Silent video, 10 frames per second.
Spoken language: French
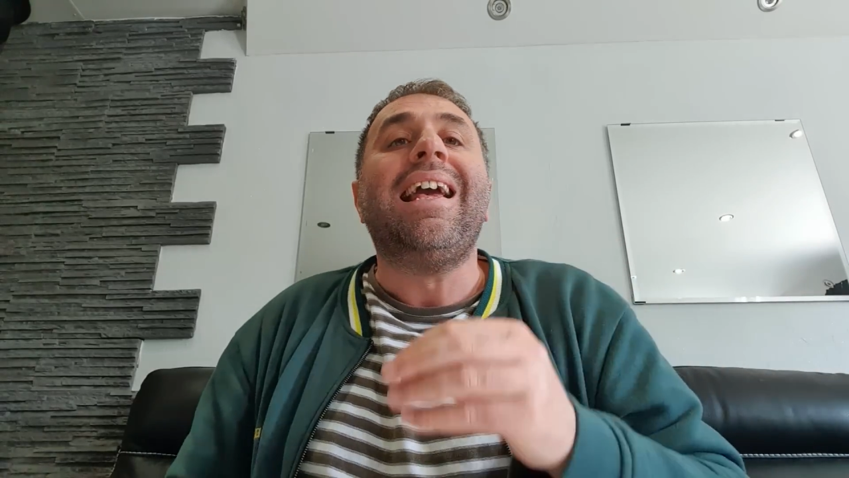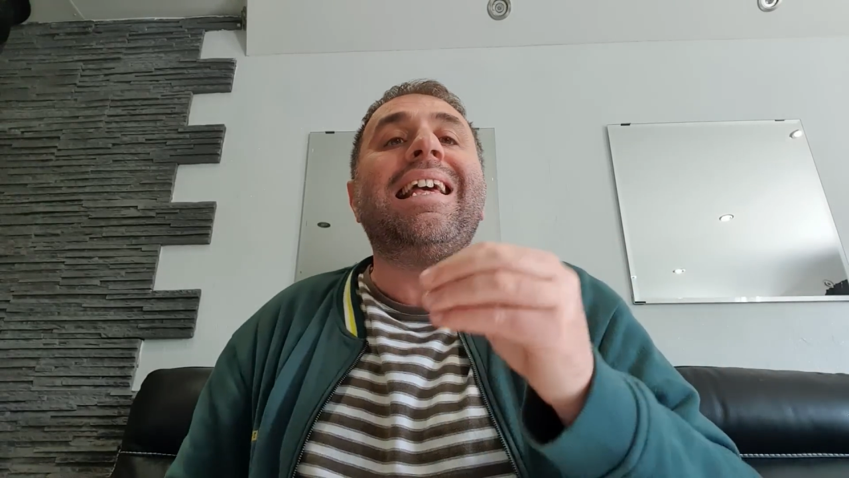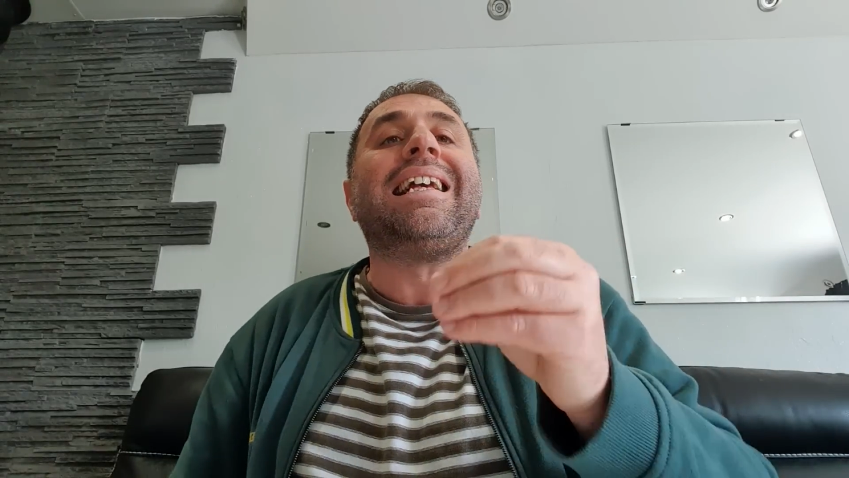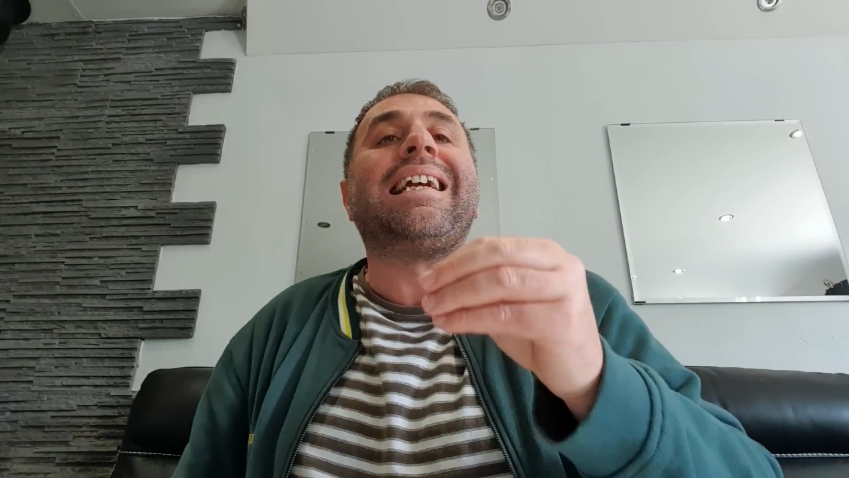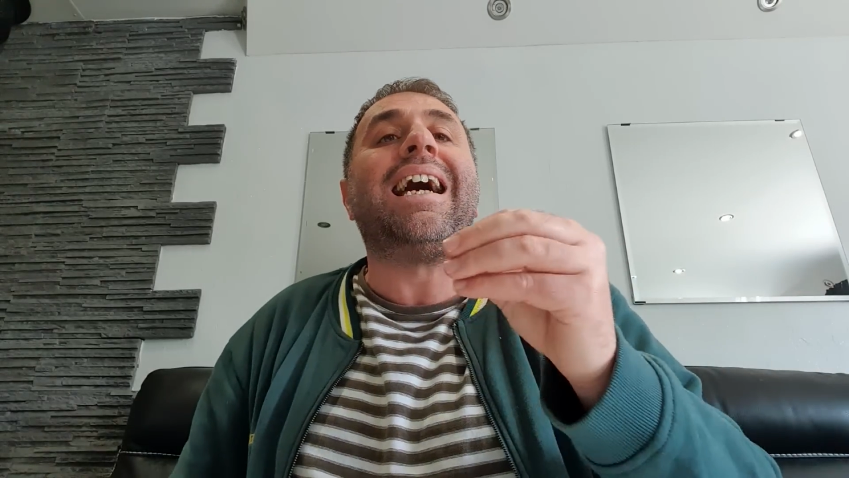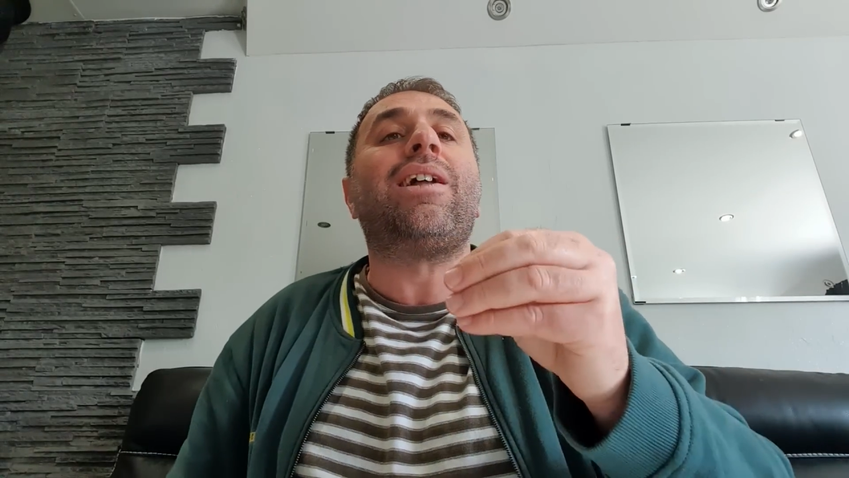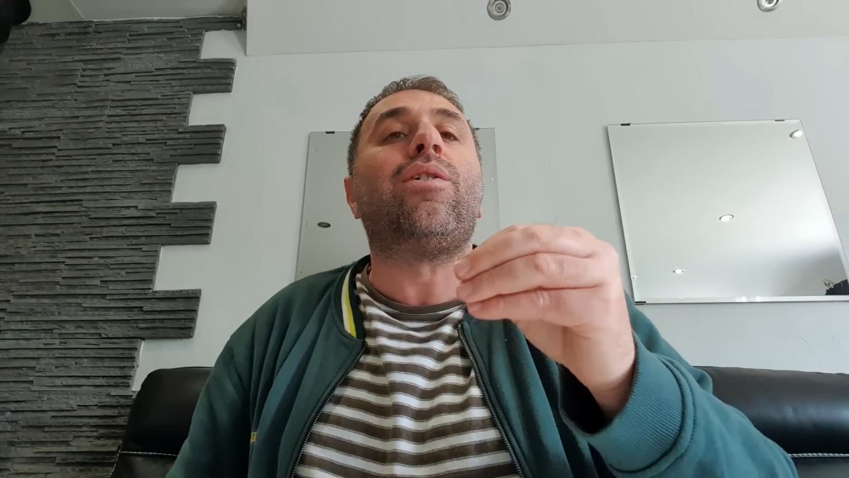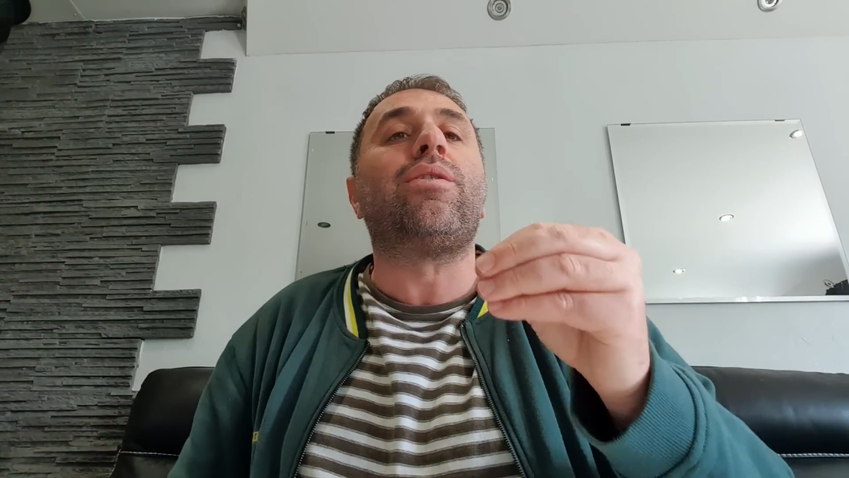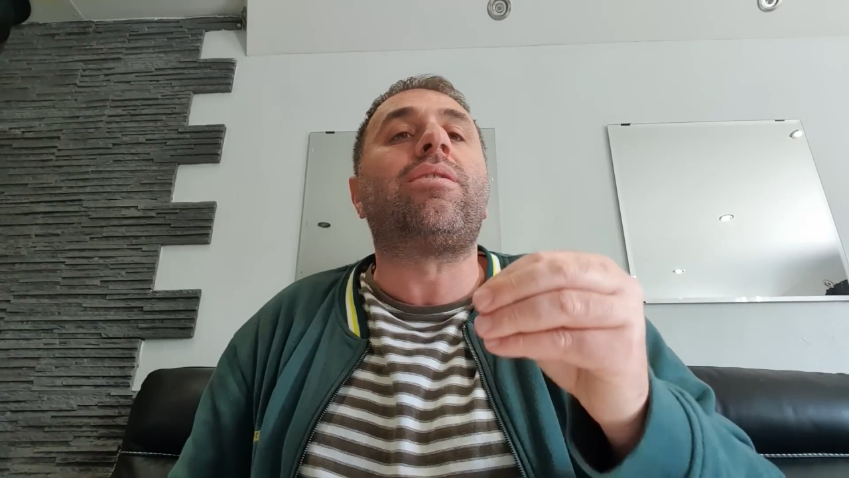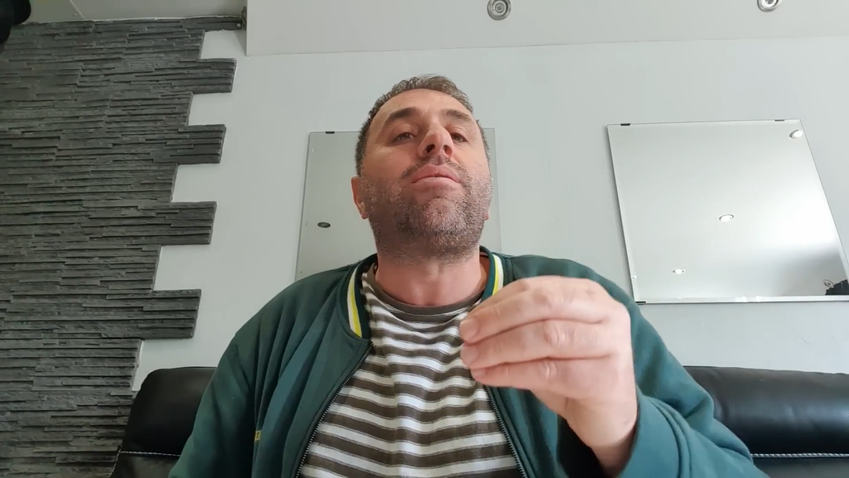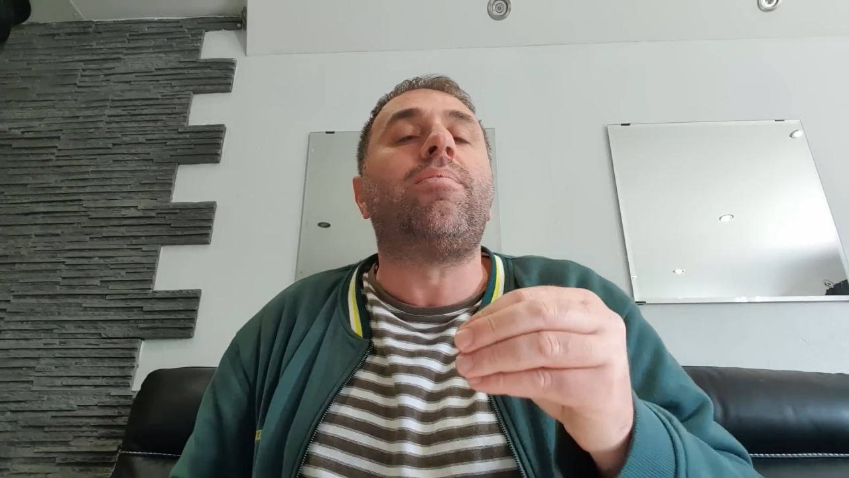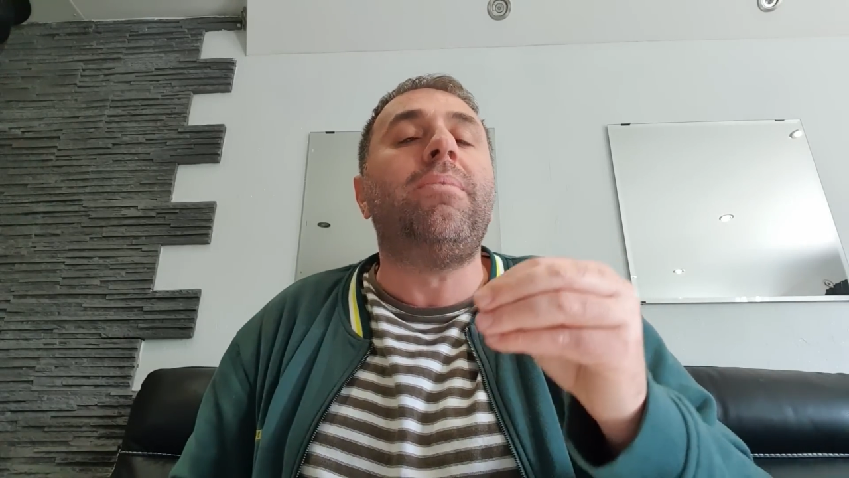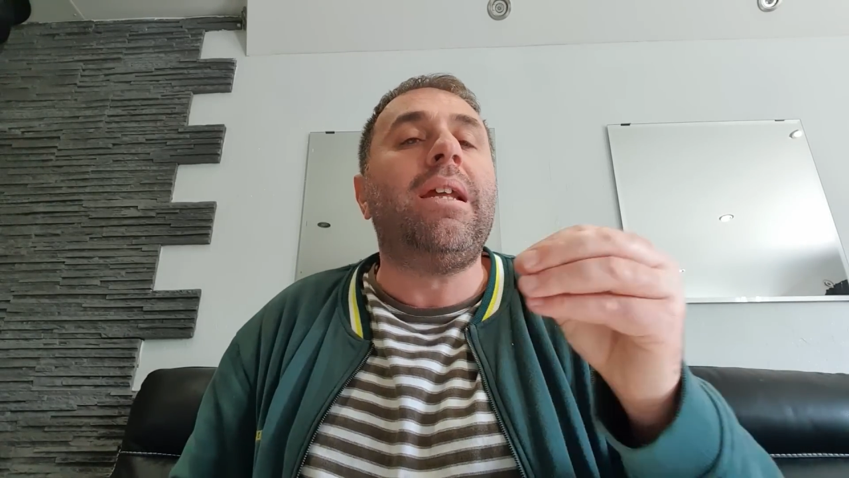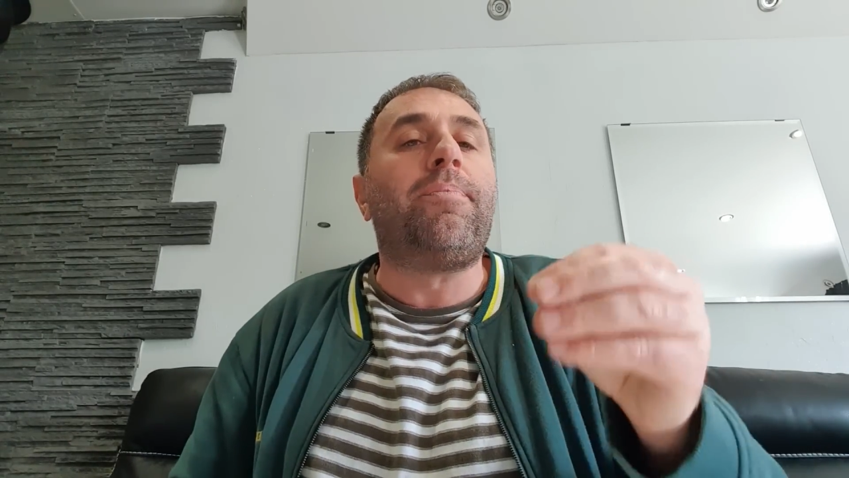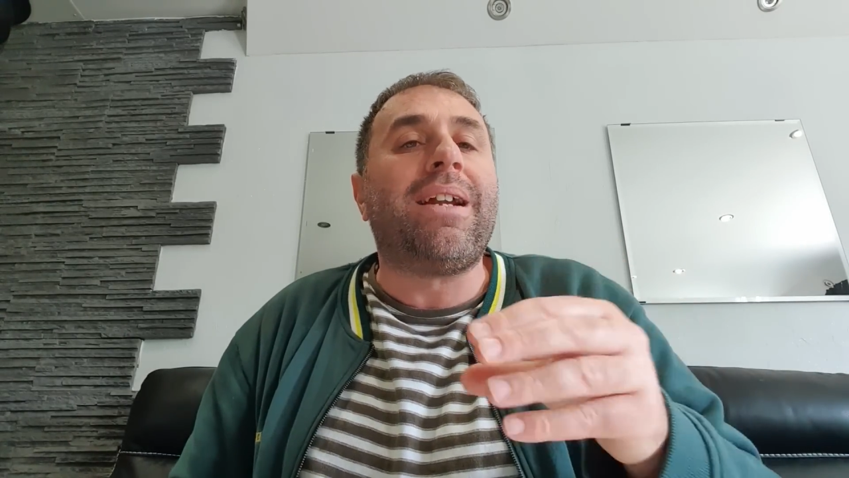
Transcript: et 40 000,